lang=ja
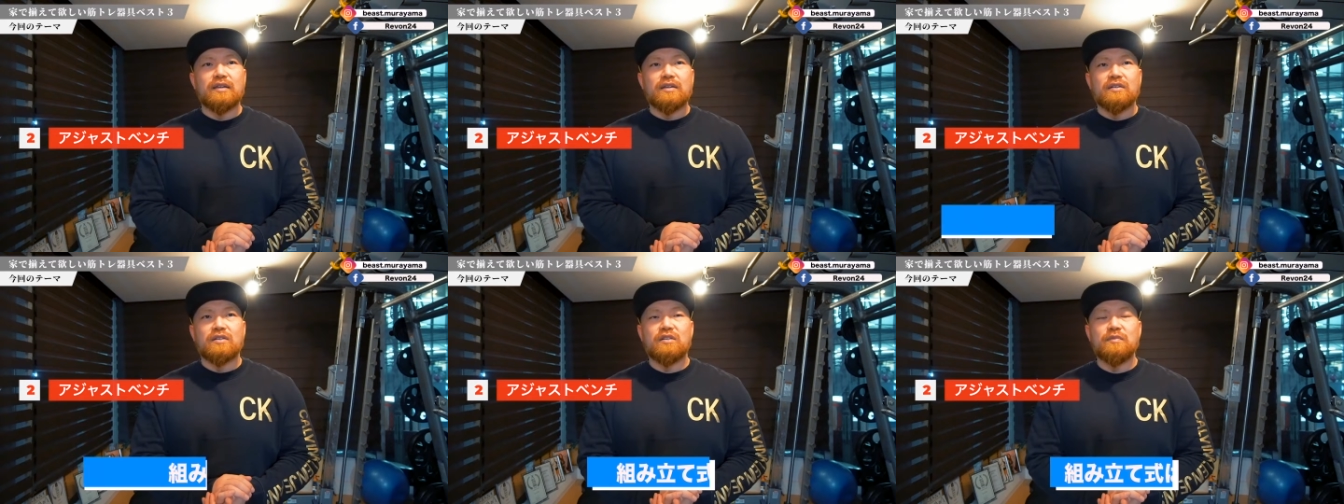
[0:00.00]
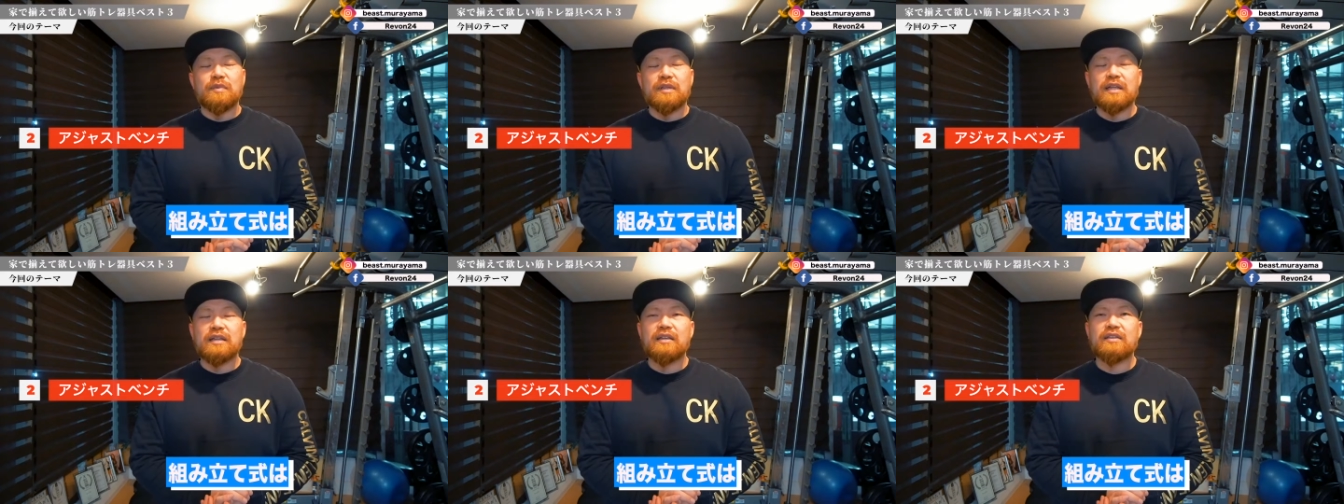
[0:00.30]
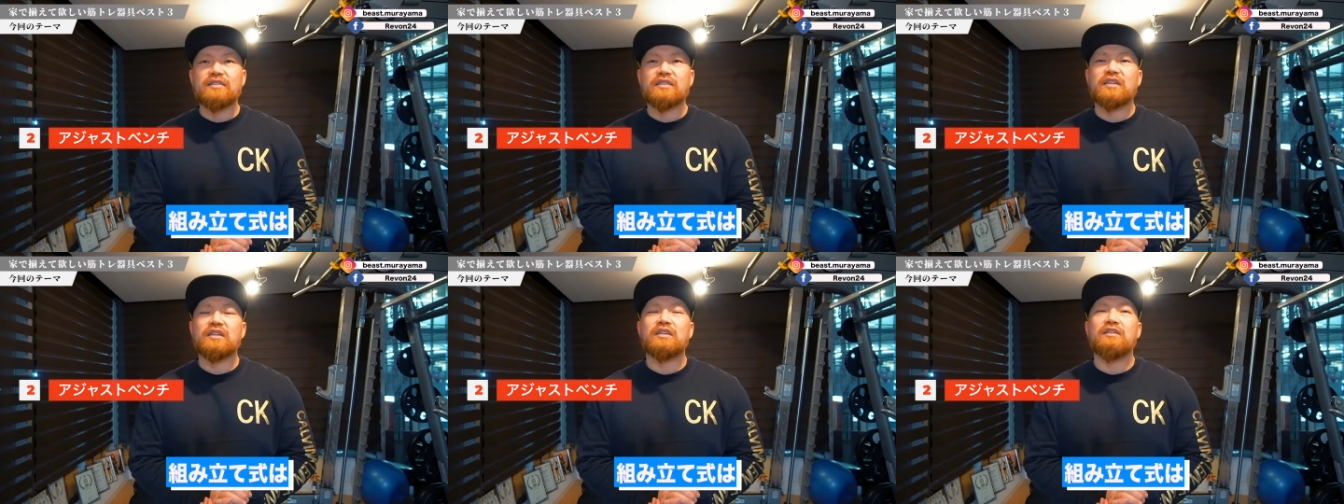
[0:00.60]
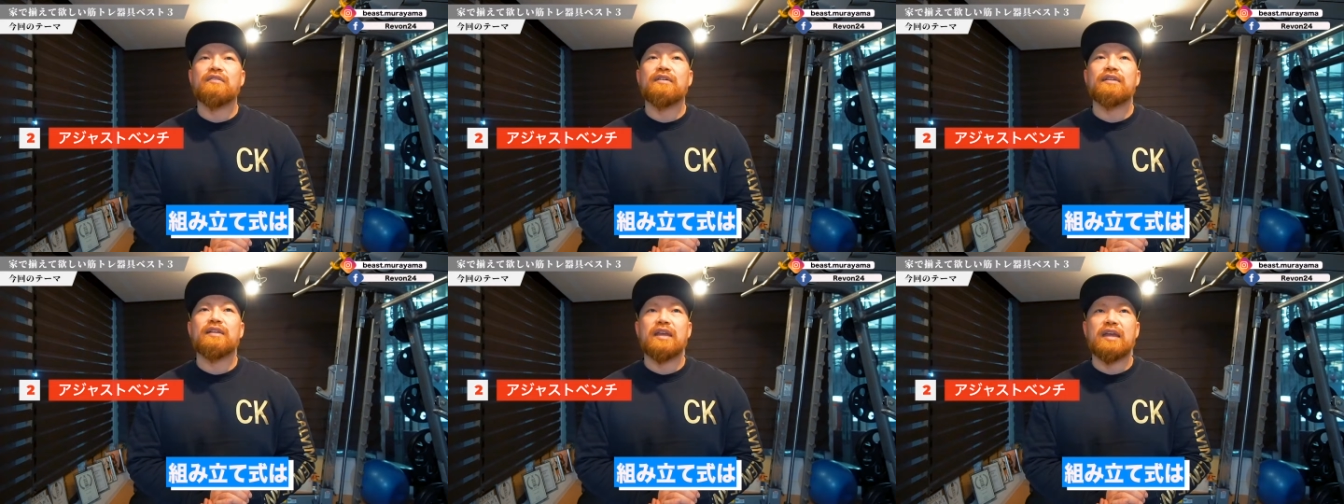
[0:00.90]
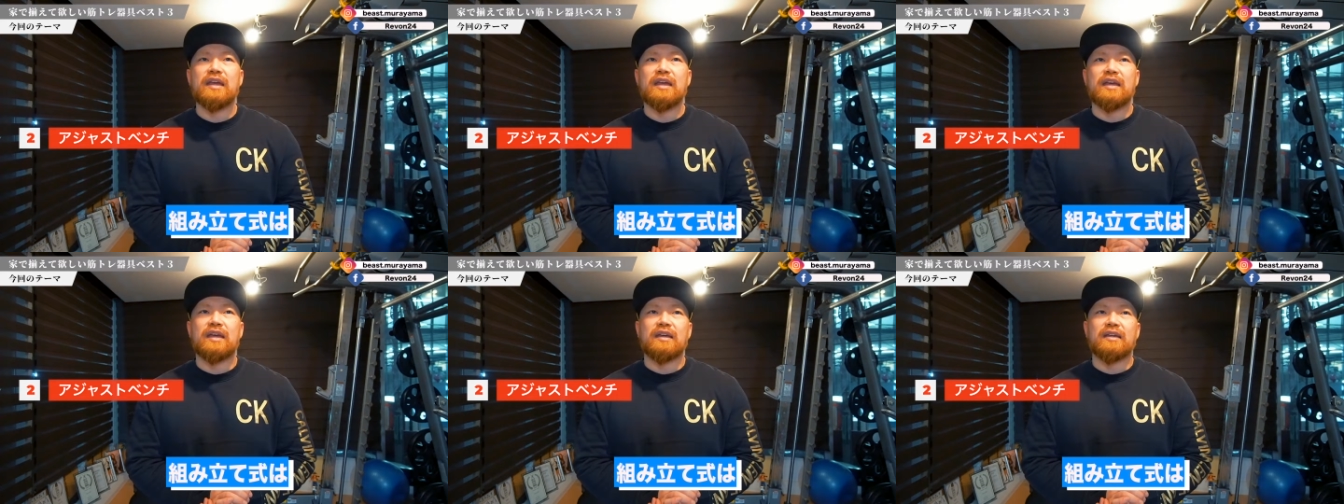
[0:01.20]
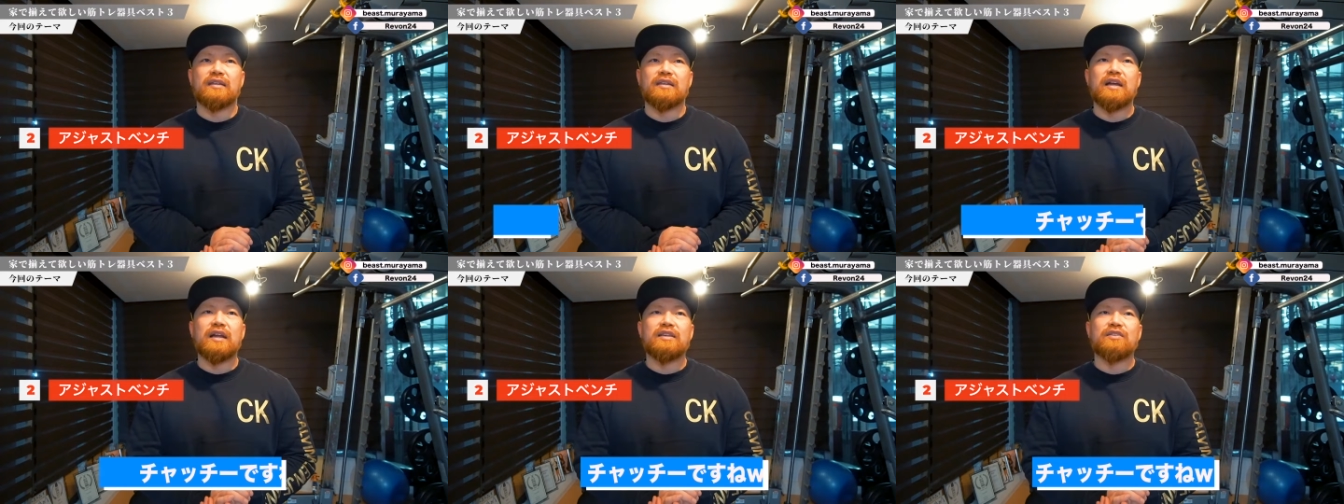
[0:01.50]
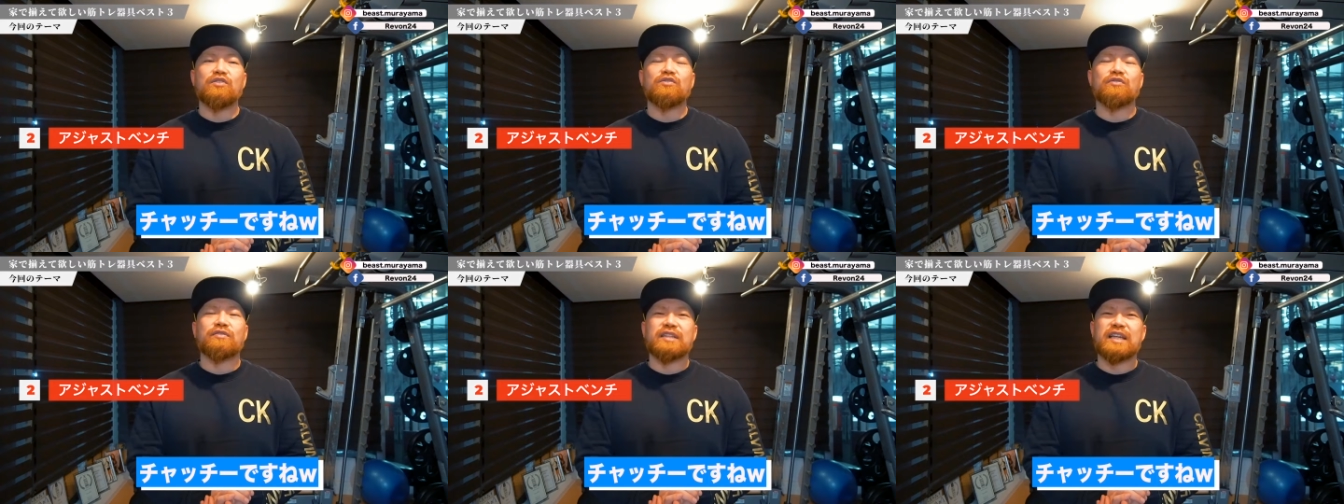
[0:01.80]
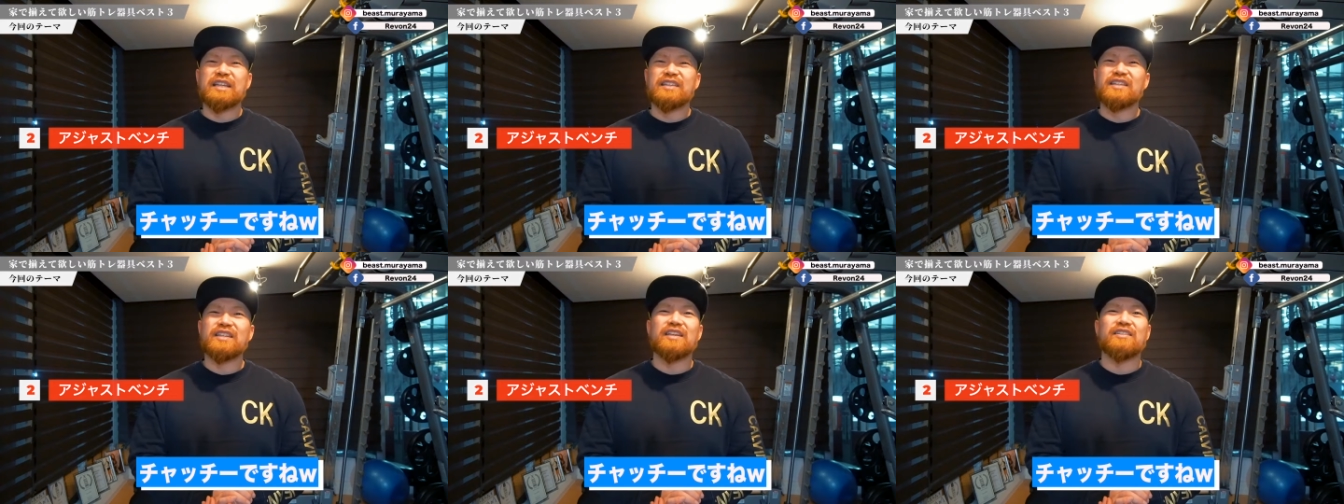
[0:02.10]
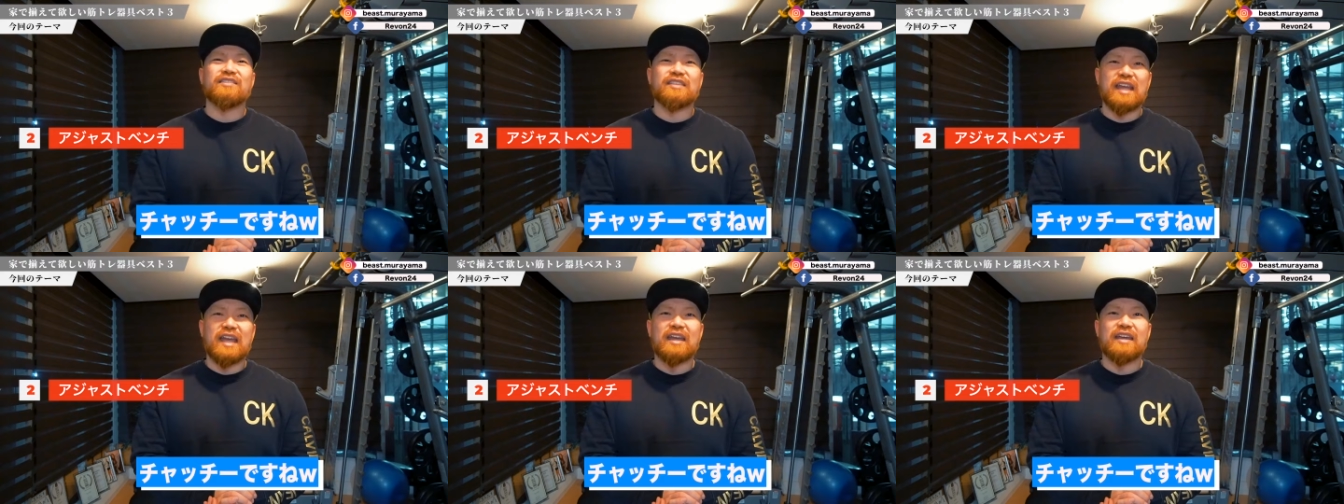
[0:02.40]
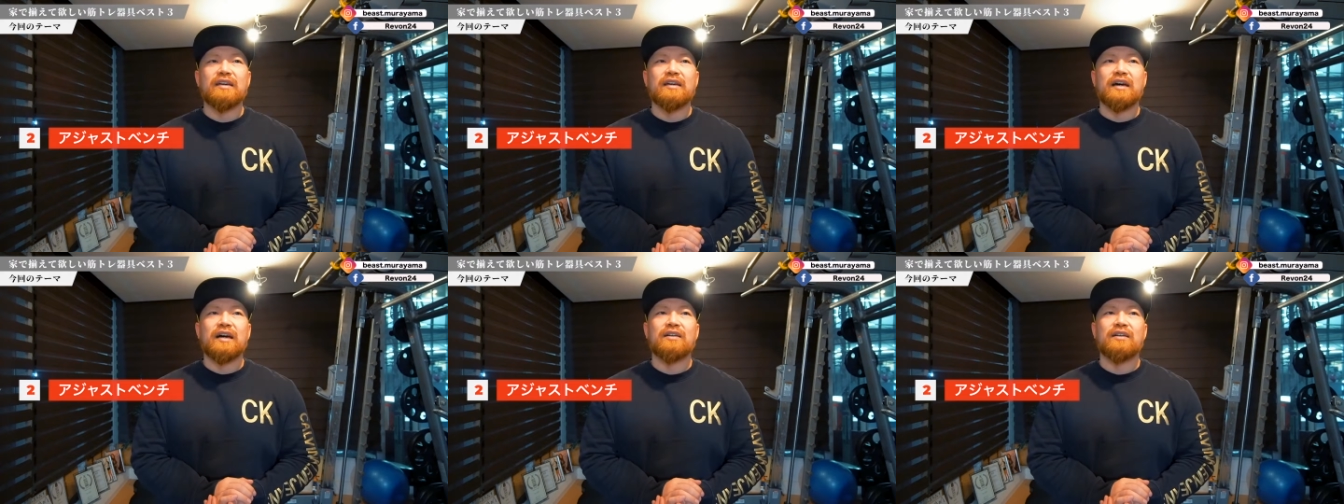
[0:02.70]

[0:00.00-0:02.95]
組み立て式はね、やはりちょっとチャッチーですね。